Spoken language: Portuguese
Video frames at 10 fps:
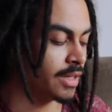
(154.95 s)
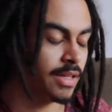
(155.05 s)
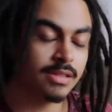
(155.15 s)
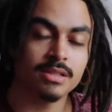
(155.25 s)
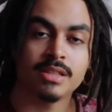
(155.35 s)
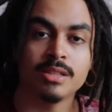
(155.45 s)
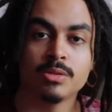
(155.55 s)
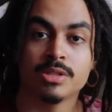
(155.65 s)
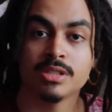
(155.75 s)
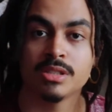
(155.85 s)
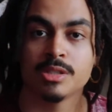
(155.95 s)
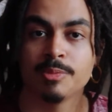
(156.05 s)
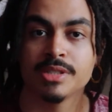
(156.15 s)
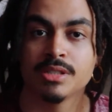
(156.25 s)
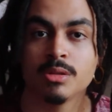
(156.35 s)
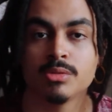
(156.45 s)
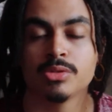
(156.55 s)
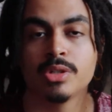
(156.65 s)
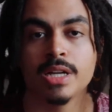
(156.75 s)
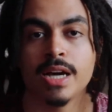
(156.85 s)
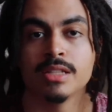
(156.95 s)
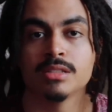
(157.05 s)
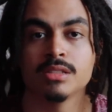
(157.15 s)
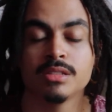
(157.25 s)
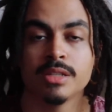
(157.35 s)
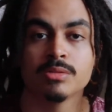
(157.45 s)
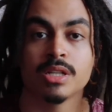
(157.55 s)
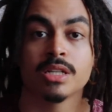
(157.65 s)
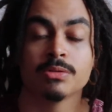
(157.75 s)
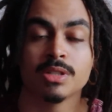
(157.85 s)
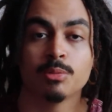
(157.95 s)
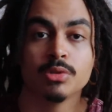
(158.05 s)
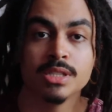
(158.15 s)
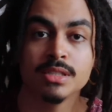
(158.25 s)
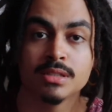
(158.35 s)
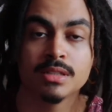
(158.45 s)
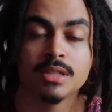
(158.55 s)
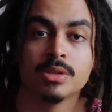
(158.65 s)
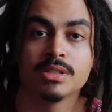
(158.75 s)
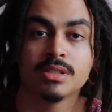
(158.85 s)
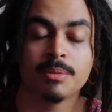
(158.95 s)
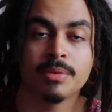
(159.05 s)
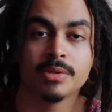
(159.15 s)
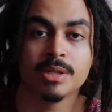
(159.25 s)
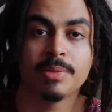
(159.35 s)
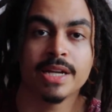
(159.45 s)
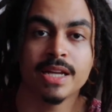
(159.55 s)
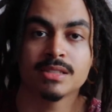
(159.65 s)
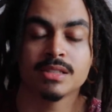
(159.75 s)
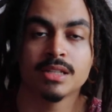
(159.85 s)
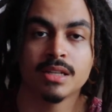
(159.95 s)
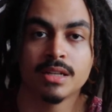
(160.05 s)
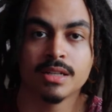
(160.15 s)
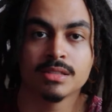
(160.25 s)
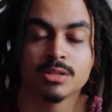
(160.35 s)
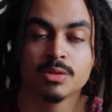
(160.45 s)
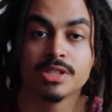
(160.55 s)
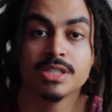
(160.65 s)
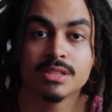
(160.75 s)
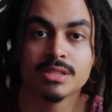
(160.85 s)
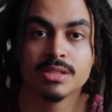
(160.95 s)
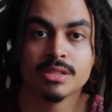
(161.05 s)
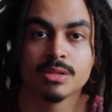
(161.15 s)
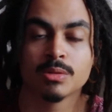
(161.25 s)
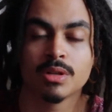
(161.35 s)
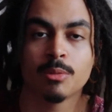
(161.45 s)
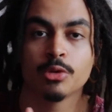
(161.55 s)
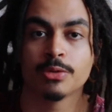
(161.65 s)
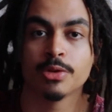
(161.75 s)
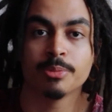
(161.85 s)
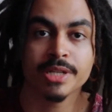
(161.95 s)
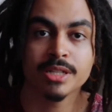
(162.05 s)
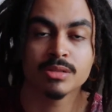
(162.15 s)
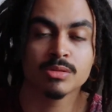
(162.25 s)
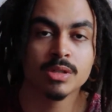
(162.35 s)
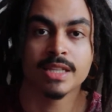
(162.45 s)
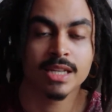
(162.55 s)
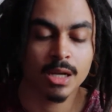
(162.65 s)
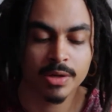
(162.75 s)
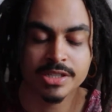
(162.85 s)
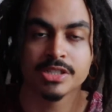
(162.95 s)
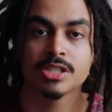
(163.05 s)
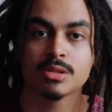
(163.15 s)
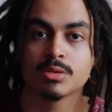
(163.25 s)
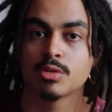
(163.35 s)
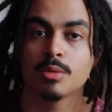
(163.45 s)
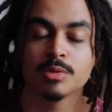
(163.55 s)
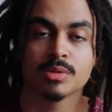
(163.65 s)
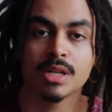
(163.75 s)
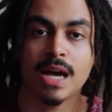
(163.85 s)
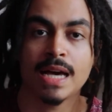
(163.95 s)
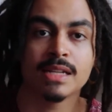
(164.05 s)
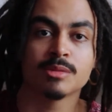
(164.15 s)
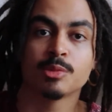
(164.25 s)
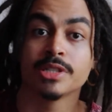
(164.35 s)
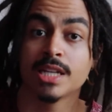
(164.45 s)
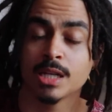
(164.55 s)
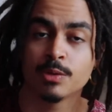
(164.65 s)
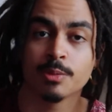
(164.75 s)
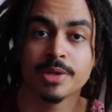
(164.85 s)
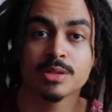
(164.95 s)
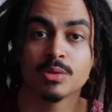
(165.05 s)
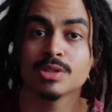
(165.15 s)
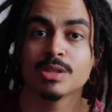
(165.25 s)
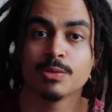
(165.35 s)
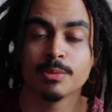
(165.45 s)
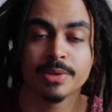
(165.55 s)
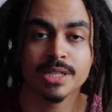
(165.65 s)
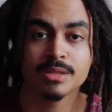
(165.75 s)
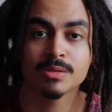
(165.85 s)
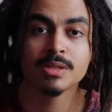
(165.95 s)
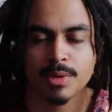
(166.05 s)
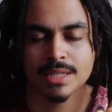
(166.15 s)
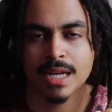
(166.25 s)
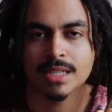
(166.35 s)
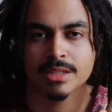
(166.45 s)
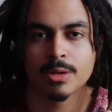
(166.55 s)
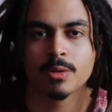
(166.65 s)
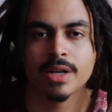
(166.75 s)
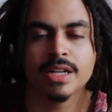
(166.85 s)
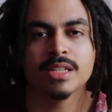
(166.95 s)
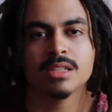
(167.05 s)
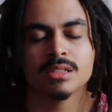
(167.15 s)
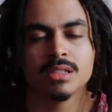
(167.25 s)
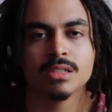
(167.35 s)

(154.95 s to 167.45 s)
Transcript: É, existem notícias de prisão nos jornais, existem os arquivos da polícia onde, se, onde aparecem a, ah, essas notícias de que o capoeira foi preso, e aí tem lá o registro, o nome dos caras, por que, que ele foi preso, onde ele foi preso. Uma data que eu guardei desse